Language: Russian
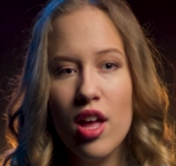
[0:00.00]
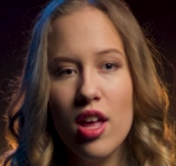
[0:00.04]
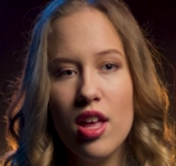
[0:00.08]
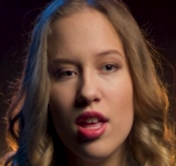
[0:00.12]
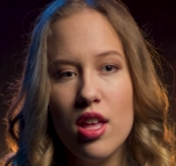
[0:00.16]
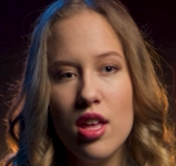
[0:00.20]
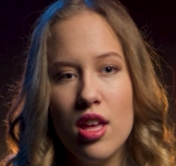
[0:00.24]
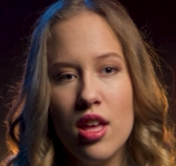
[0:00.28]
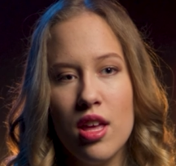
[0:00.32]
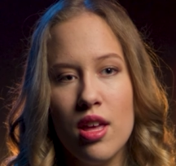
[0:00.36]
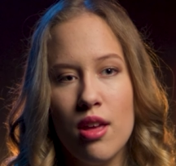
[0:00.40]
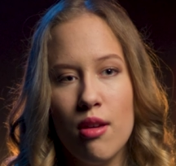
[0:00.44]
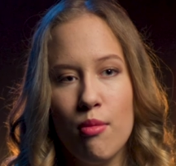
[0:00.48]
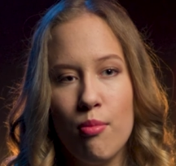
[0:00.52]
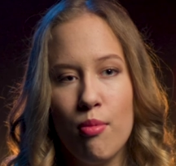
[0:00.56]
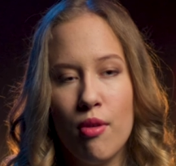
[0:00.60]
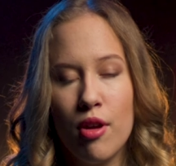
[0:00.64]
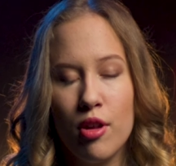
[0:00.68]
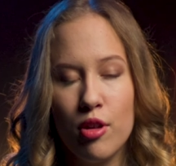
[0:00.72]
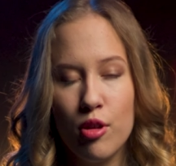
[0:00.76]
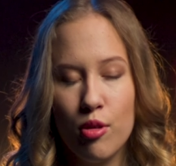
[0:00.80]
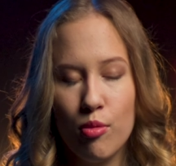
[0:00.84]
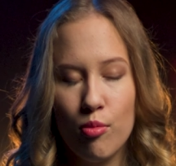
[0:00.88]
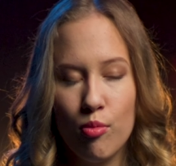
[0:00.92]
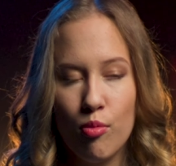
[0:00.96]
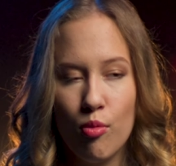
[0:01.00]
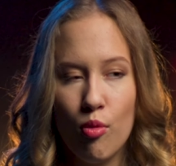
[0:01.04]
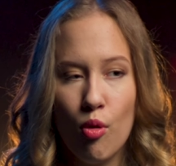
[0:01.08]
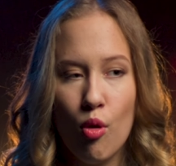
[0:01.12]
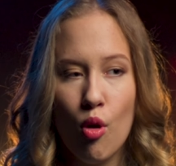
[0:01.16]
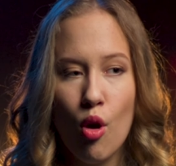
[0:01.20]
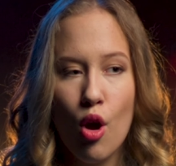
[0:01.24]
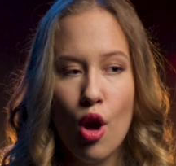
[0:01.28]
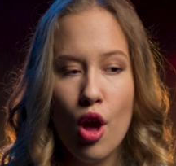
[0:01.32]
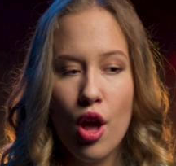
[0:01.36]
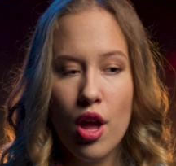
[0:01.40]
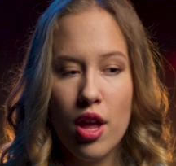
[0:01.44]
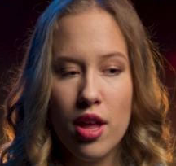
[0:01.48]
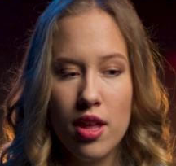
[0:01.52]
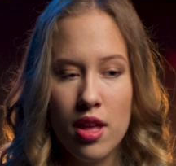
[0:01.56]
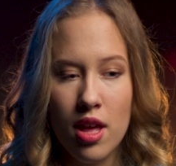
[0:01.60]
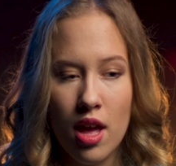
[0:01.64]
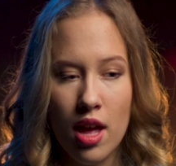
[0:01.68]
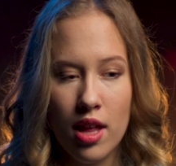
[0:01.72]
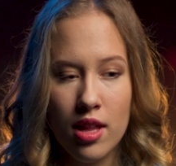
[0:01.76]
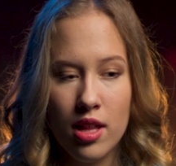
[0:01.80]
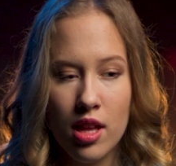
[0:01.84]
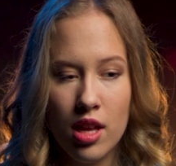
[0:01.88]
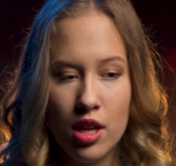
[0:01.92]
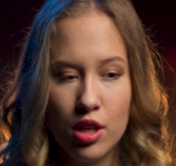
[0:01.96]
И поэтому
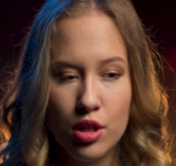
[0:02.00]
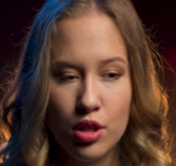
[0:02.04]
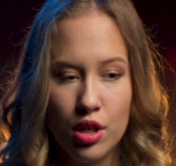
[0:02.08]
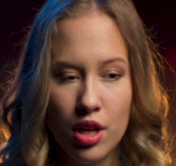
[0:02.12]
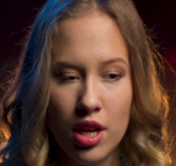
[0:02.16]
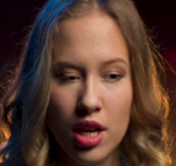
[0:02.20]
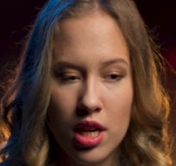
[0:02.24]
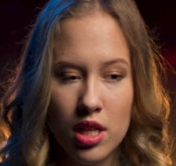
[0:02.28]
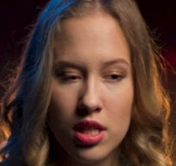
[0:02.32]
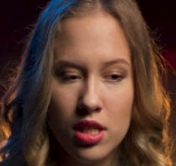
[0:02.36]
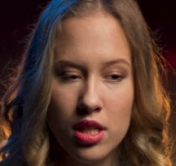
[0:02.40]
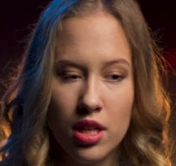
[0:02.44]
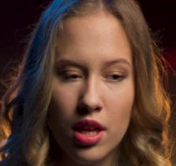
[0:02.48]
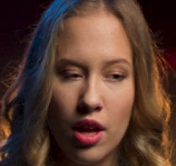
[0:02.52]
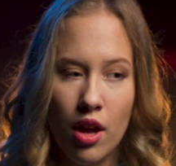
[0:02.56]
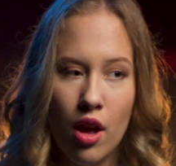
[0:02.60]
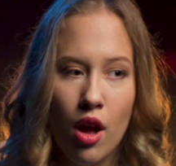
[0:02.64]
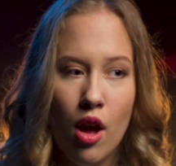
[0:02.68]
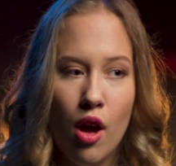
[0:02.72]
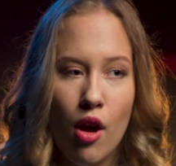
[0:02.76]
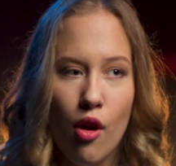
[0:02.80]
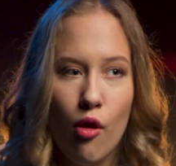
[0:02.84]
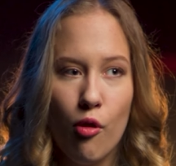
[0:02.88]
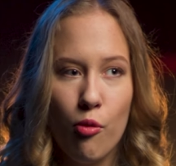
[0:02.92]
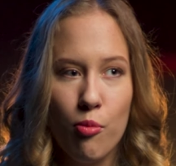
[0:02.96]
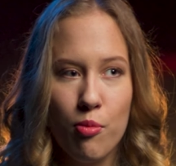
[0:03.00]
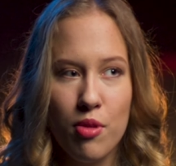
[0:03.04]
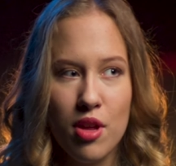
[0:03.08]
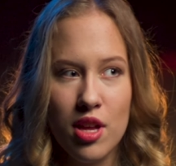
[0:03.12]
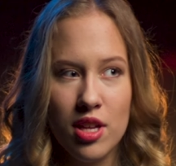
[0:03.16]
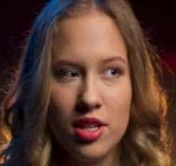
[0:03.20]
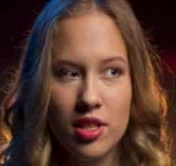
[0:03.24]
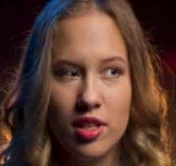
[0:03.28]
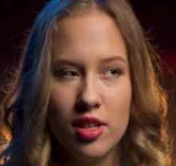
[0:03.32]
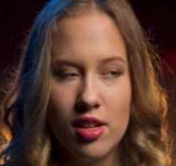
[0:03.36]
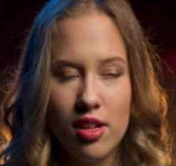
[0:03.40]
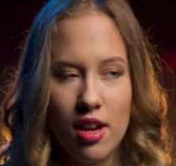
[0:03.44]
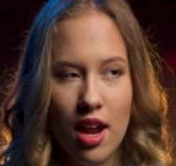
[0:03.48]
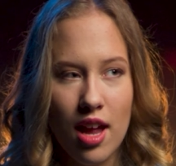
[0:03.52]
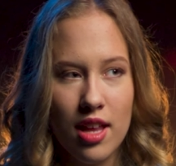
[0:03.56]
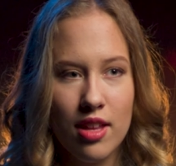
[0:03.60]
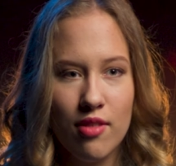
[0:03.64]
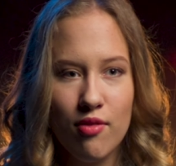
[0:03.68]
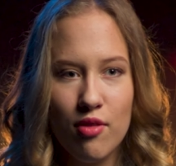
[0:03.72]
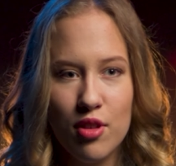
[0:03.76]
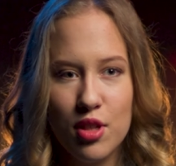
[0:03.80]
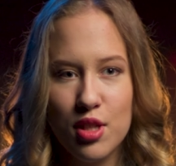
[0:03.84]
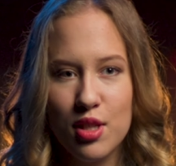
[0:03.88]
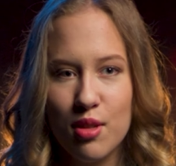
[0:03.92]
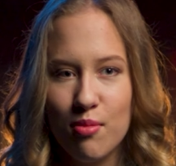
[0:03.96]
я даже если у меня
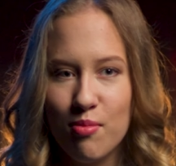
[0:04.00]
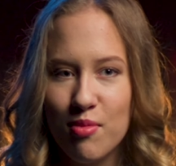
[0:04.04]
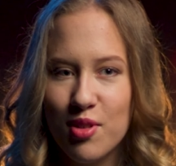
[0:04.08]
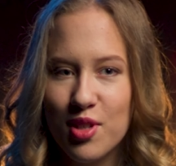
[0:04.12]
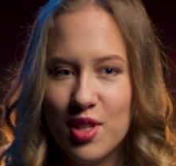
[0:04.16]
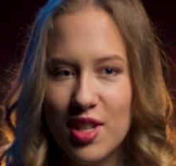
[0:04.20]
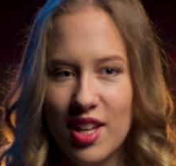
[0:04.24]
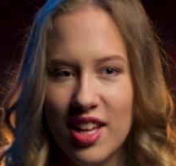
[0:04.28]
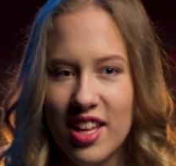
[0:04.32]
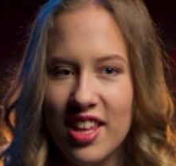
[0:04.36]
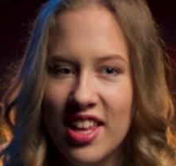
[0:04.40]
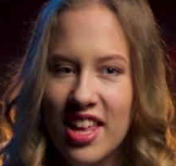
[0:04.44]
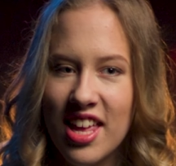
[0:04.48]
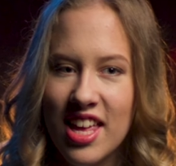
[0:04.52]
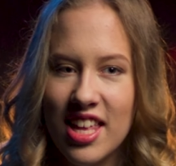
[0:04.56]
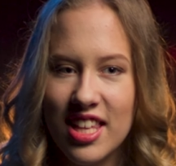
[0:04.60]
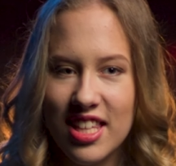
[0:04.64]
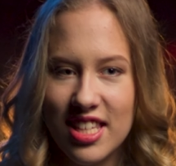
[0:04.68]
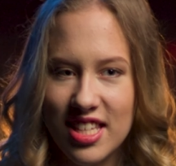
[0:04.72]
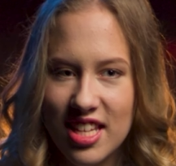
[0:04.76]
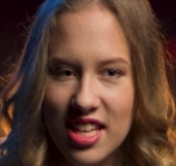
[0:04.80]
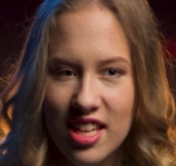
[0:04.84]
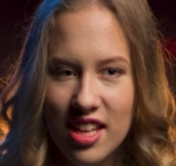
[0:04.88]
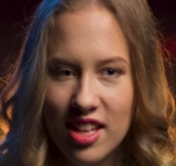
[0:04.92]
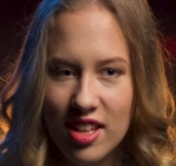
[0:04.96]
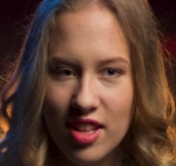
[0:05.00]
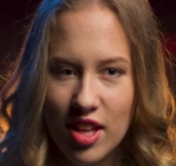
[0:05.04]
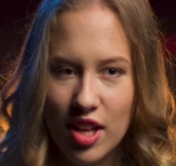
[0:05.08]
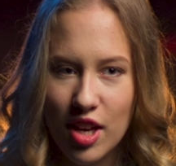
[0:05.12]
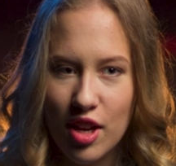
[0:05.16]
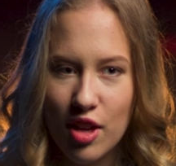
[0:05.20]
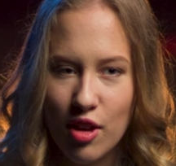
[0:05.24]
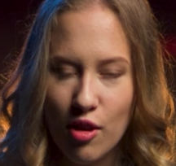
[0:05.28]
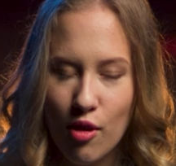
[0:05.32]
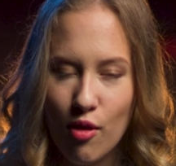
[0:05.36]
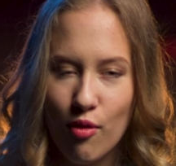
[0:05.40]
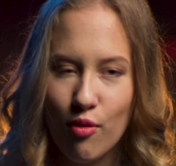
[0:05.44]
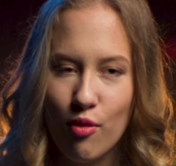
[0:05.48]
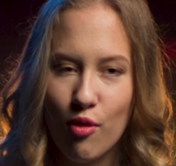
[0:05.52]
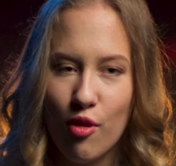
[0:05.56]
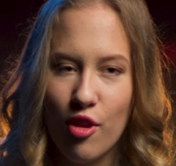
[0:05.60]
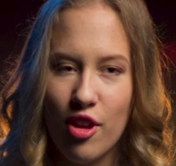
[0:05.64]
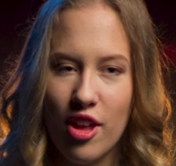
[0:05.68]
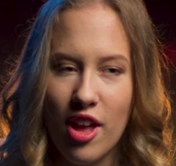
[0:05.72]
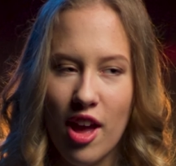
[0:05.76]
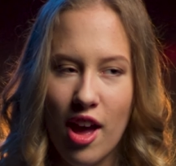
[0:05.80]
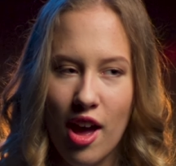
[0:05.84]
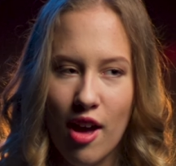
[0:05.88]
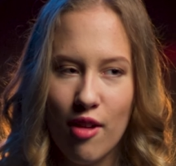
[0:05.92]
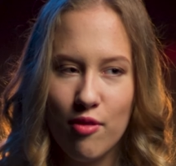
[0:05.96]
закрадывается мысль не идти на тренировку,
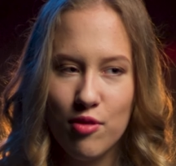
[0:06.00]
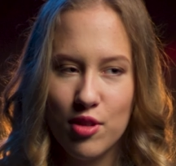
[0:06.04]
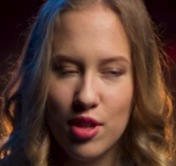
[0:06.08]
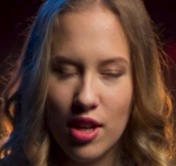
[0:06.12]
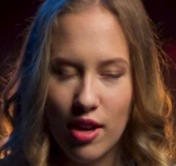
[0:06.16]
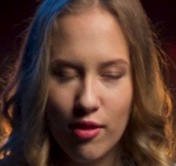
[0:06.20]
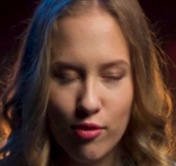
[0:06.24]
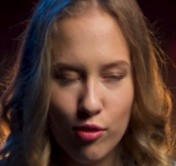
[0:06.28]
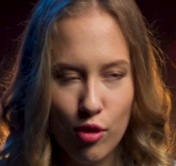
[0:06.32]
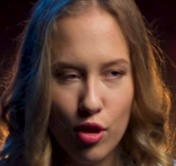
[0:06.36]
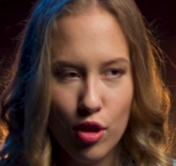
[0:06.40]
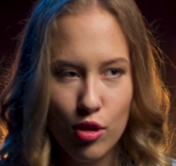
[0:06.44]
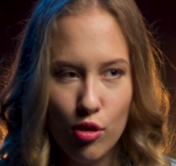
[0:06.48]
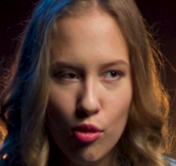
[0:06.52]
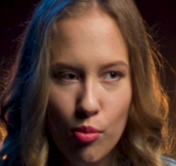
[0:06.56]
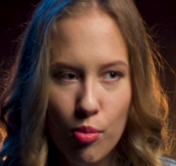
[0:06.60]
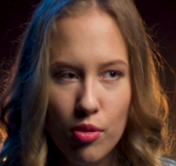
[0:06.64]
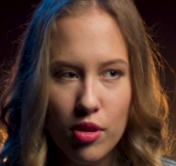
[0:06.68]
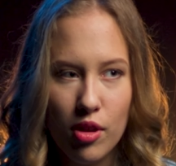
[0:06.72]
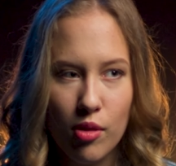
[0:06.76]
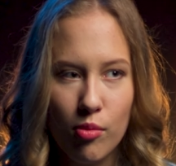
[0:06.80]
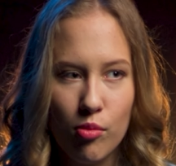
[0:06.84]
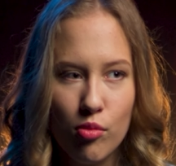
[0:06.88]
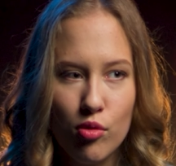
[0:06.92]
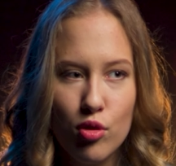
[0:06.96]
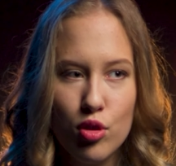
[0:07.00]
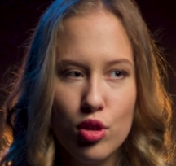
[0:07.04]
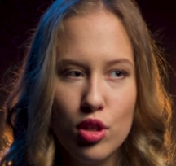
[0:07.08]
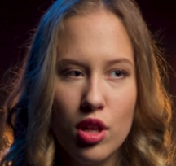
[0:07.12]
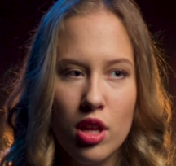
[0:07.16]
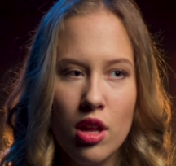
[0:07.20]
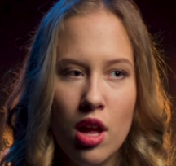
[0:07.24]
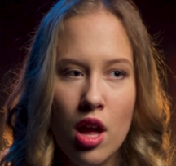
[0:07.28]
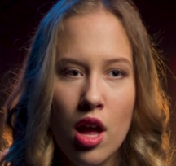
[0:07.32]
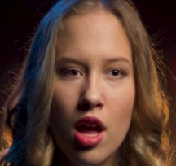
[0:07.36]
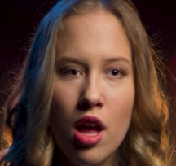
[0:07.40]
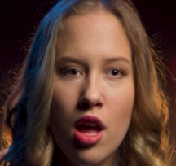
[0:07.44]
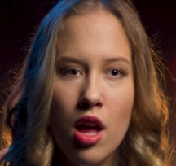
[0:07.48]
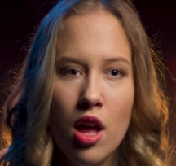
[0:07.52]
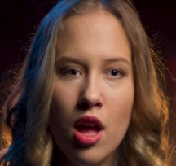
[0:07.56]
я все равно иду, потому что